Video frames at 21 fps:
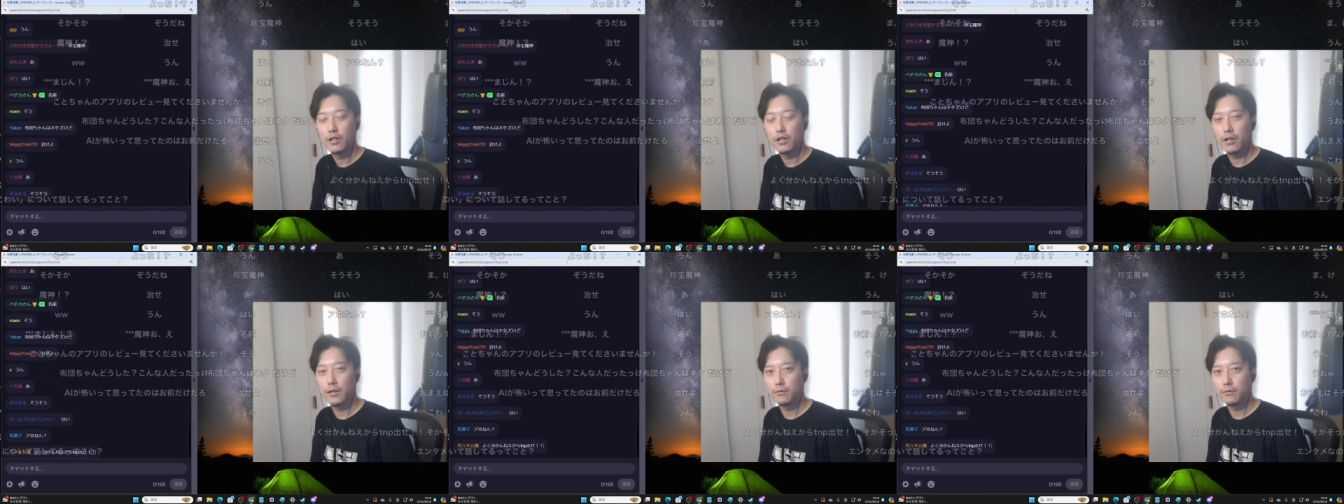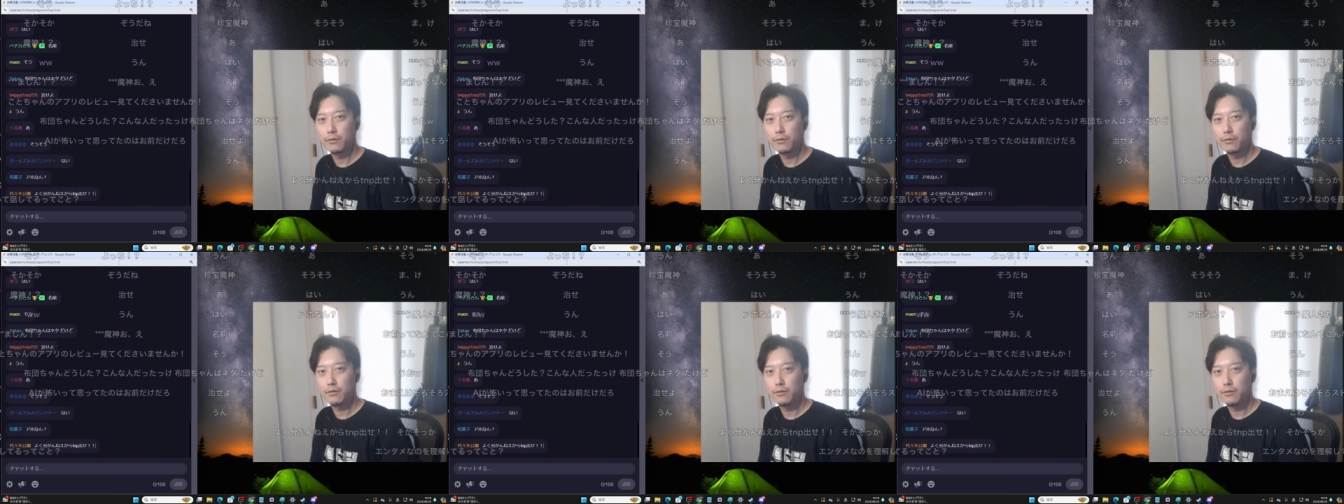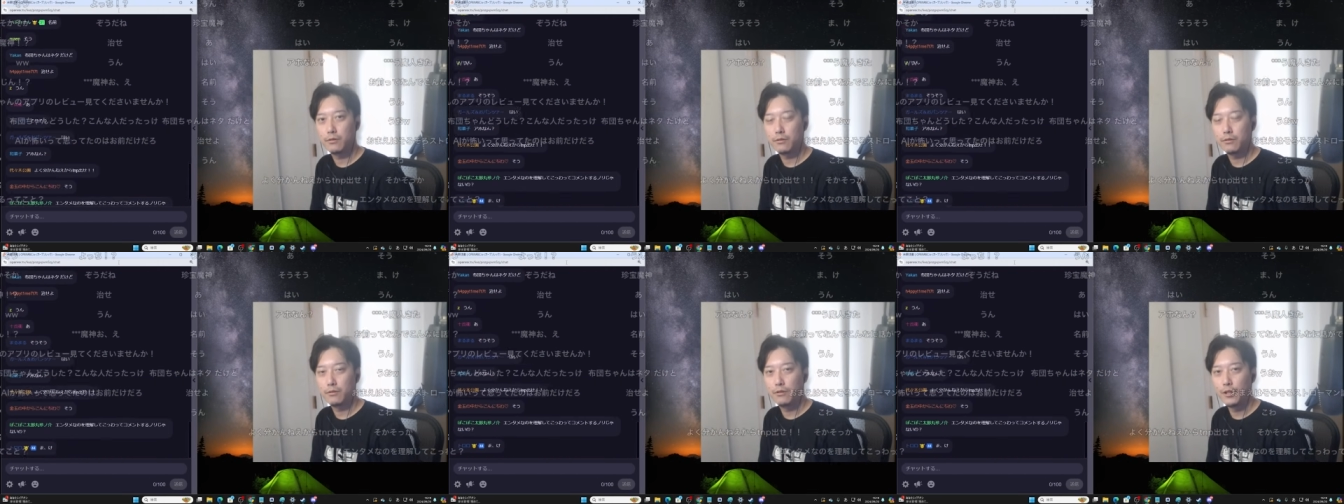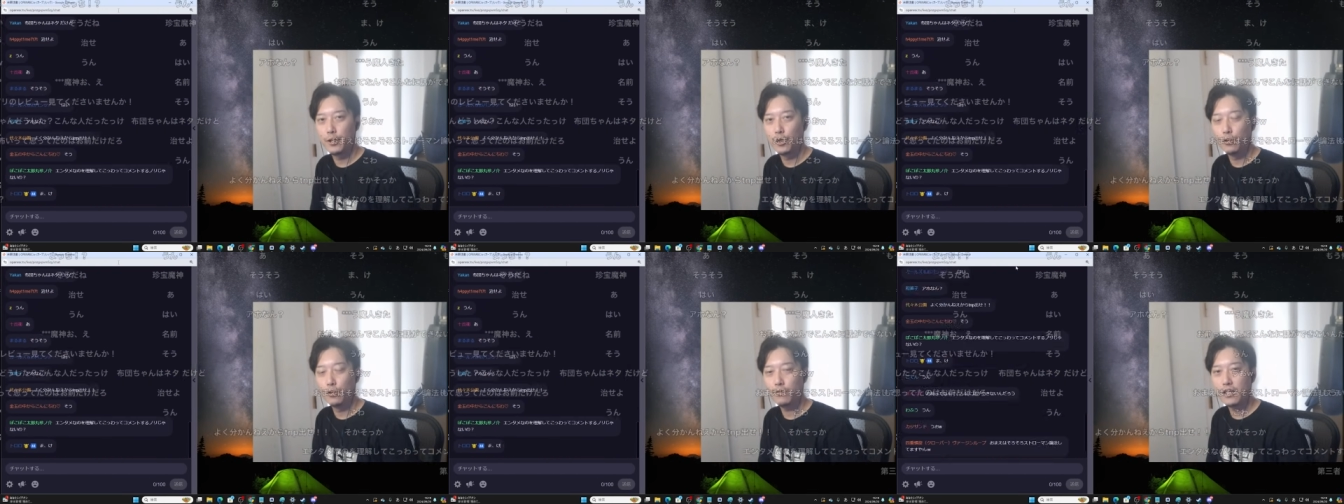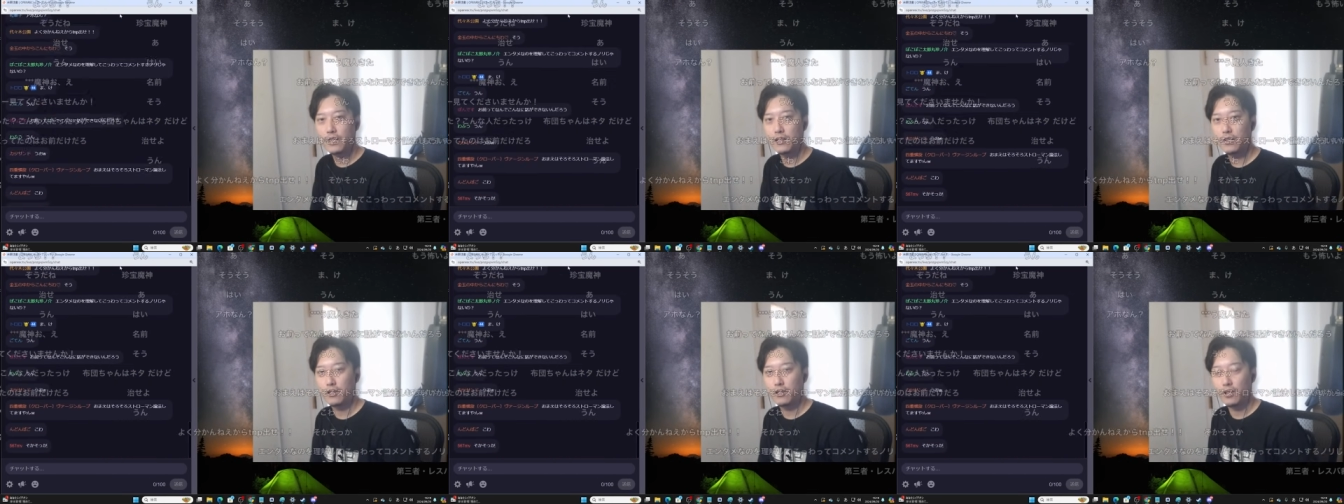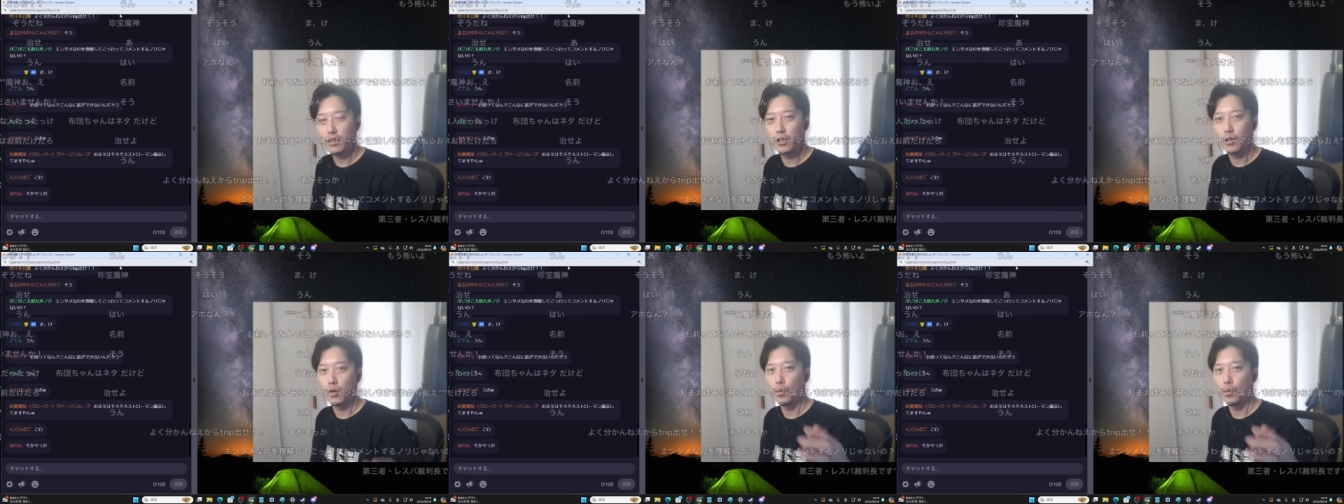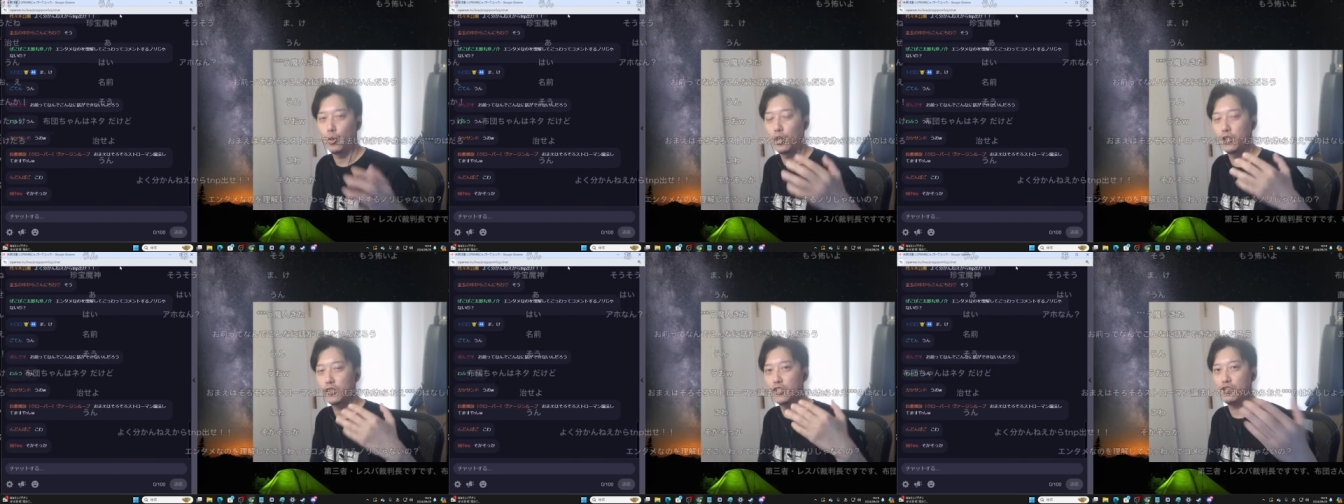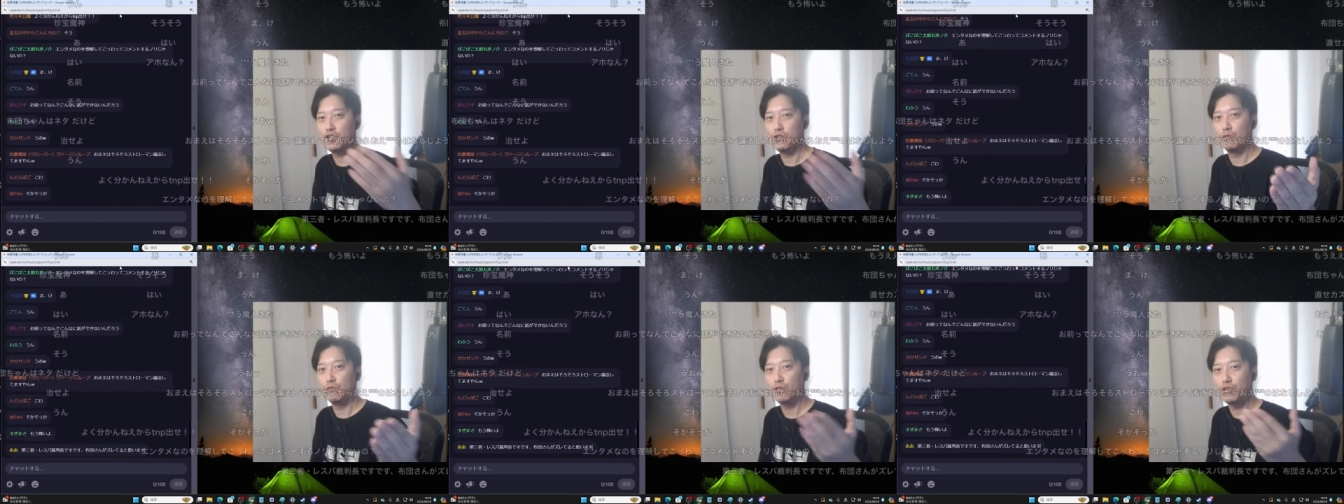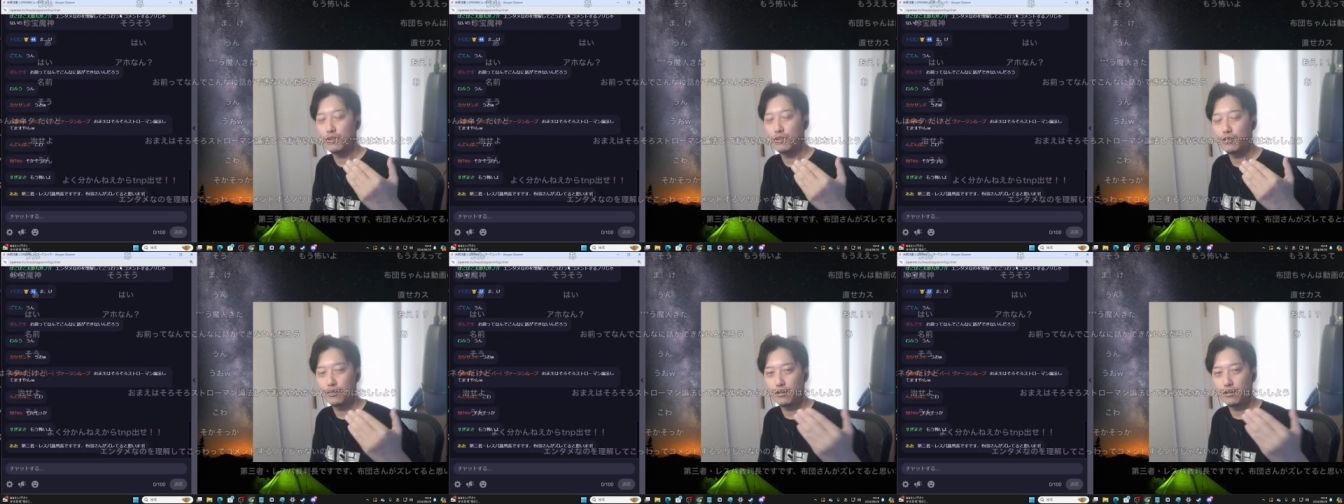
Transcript: あの理論立ててお話を